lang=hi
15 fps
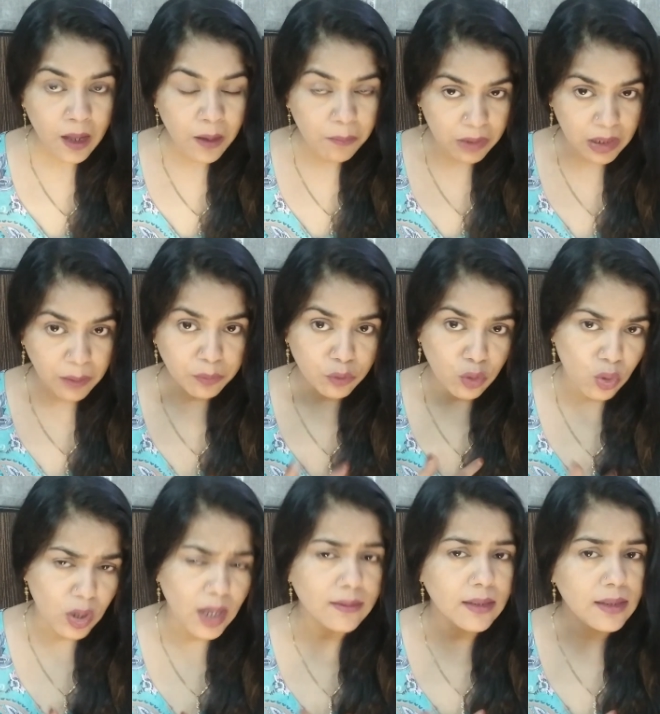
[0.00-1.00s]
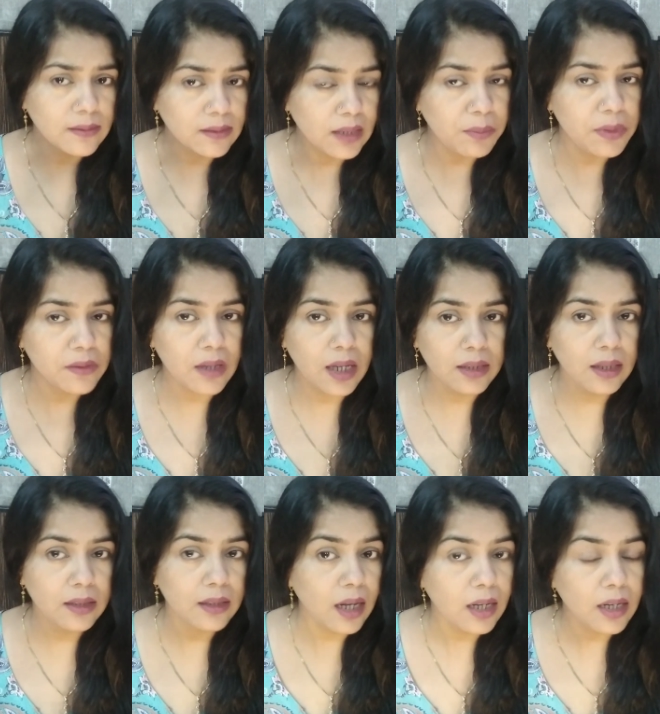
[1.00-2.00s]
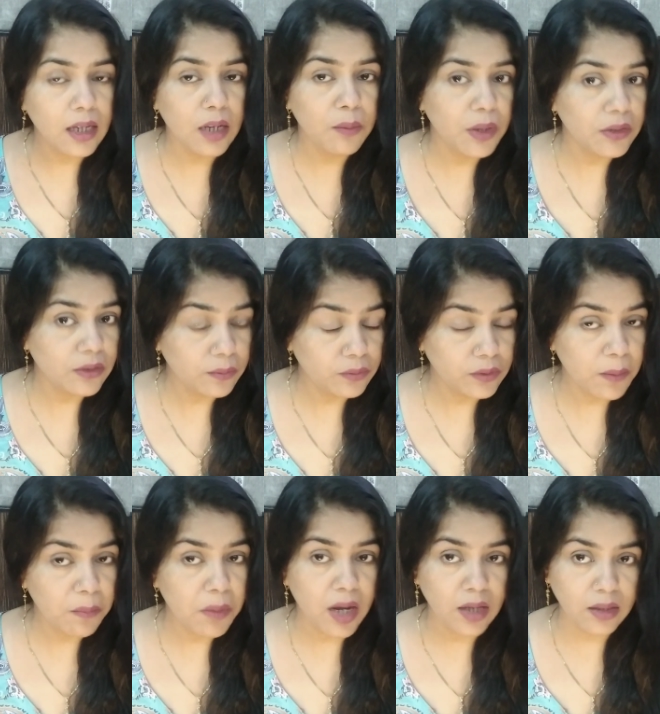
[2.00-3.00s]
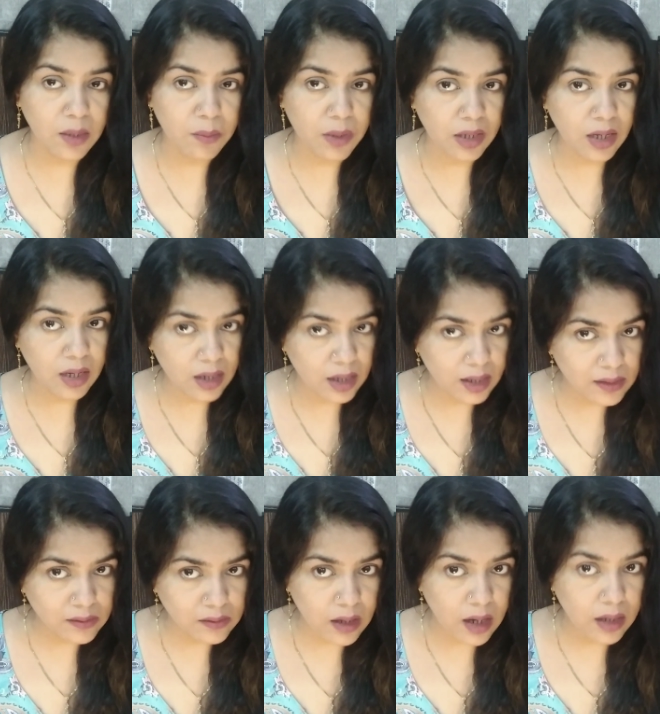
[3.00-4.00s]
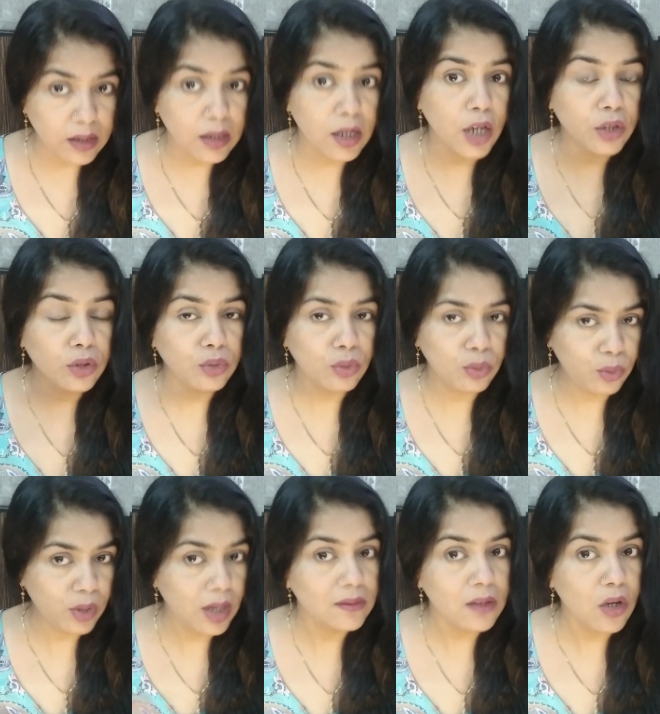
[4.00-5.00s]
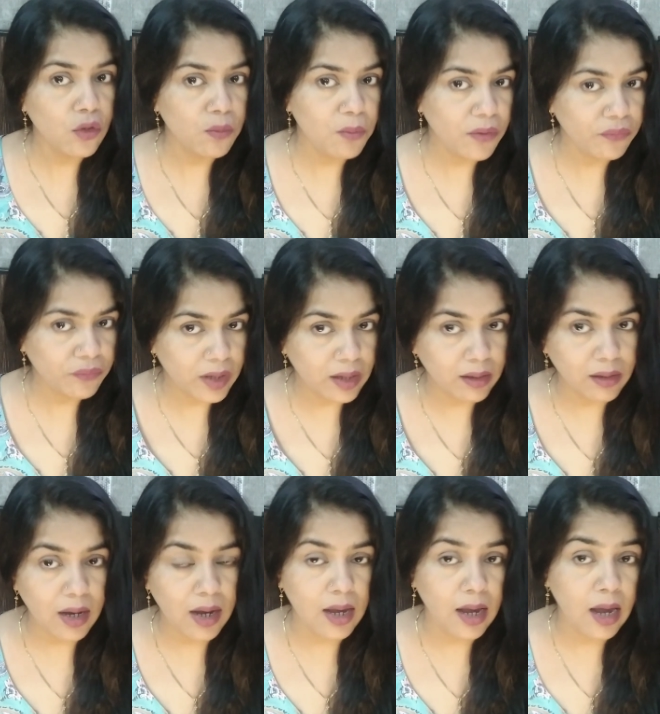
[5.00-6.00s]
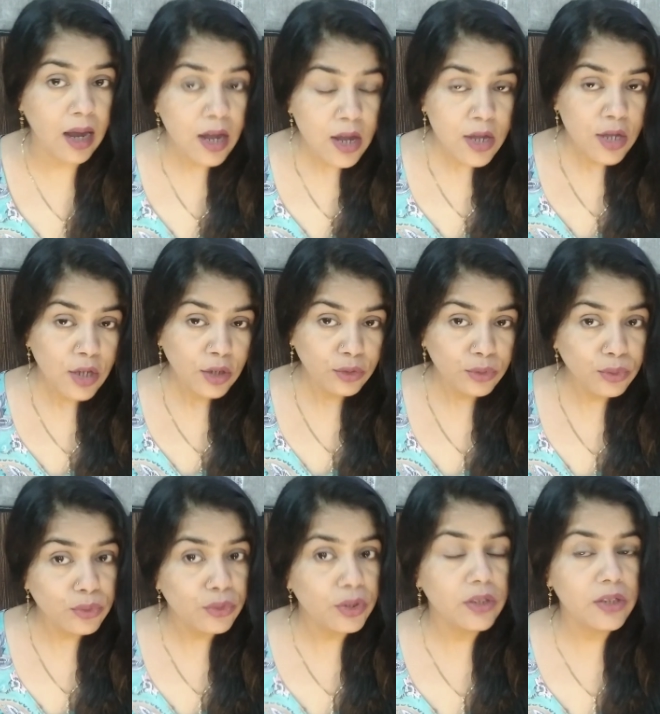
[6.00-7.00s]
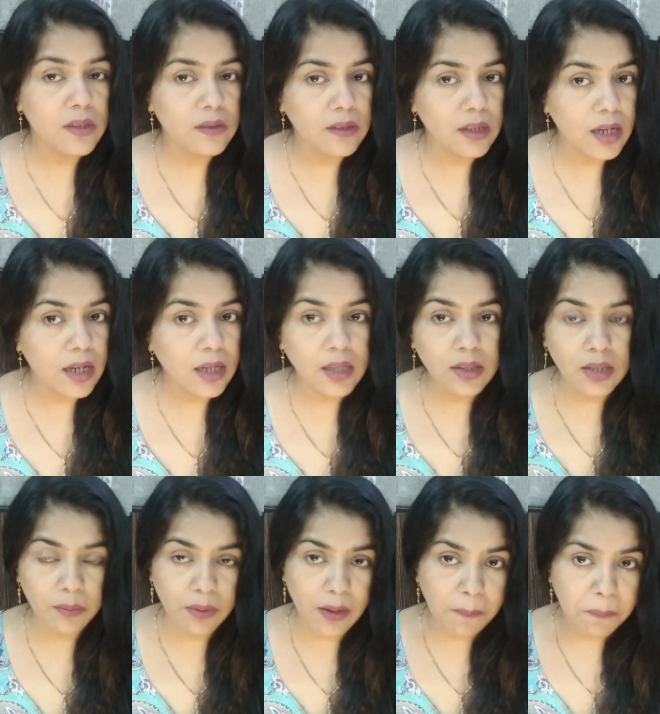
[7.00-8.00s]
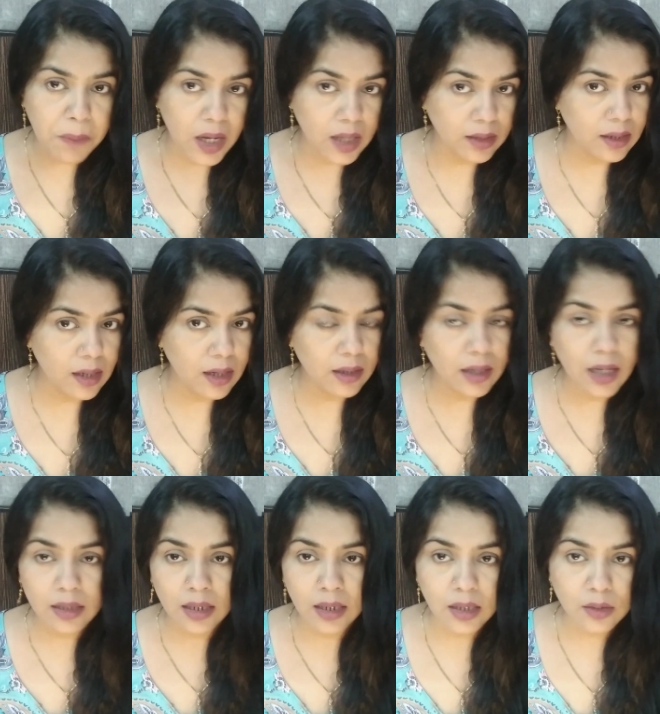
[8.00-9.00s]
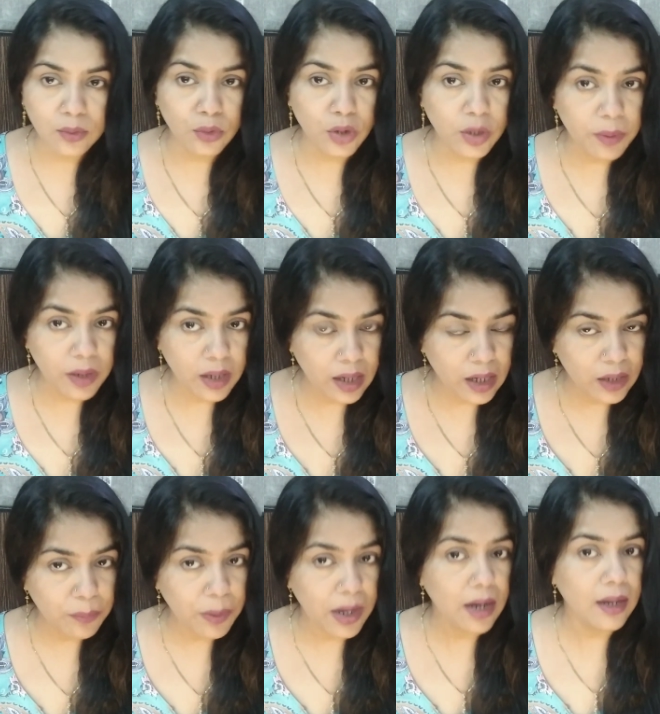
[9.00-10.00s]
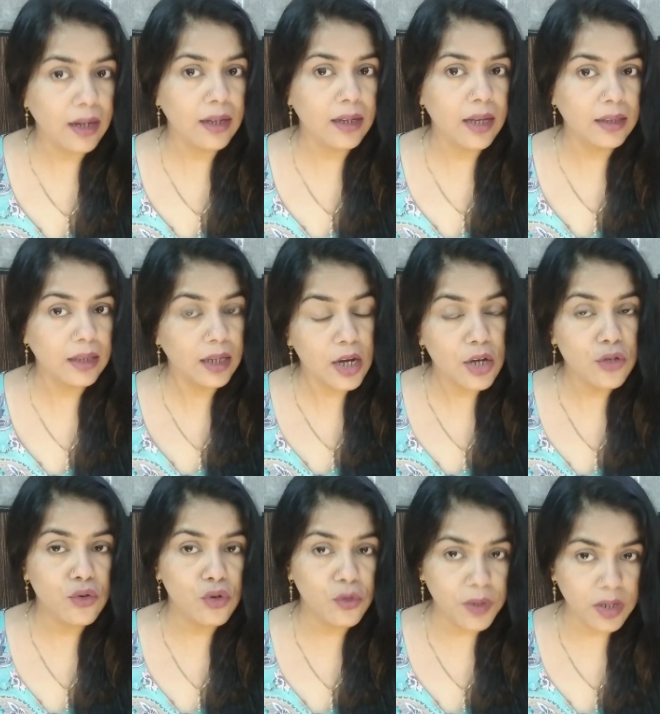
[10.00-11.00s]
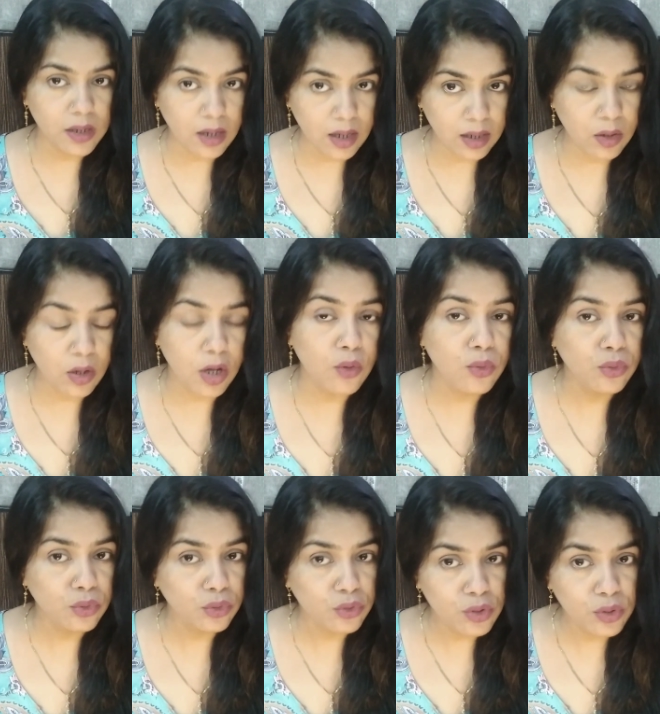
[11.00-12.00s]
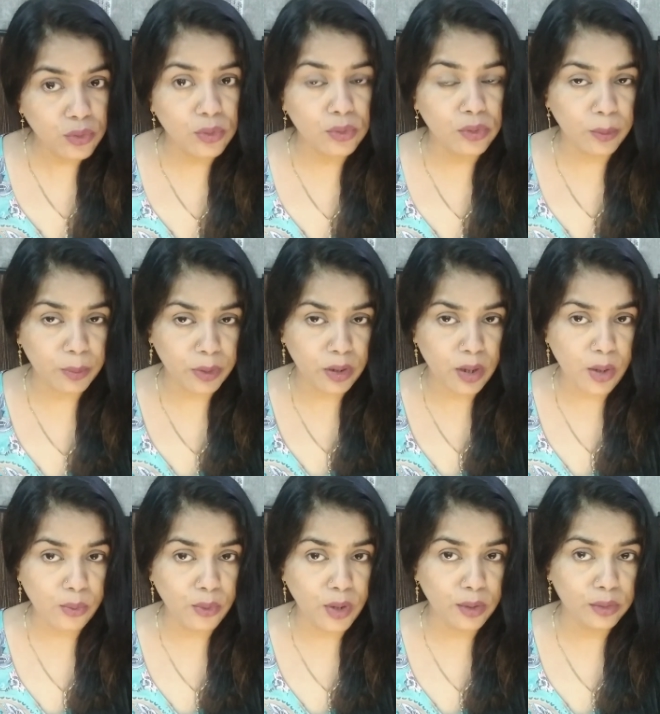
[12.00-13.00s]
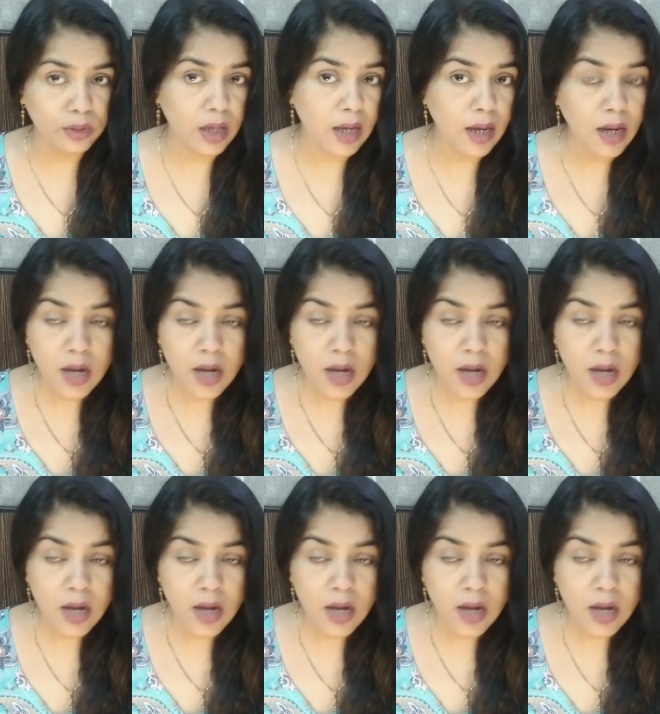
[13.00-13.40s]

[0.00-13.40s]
मतलब थोड़ा सा इससे भी ज़्यादा था लेकिन मैं जब से मेहंदी मैंने लगाना स्टार्ट किया है तो थोड़ा सा उनमें फ़र्क आया है दूसरी चीज़ ये है कि जब आप मेहंदी लगाते हैं या कोई भी हेयर पैक लगाते हैं जो भी घरेलू जो चीज़ों से बना हुआ होता है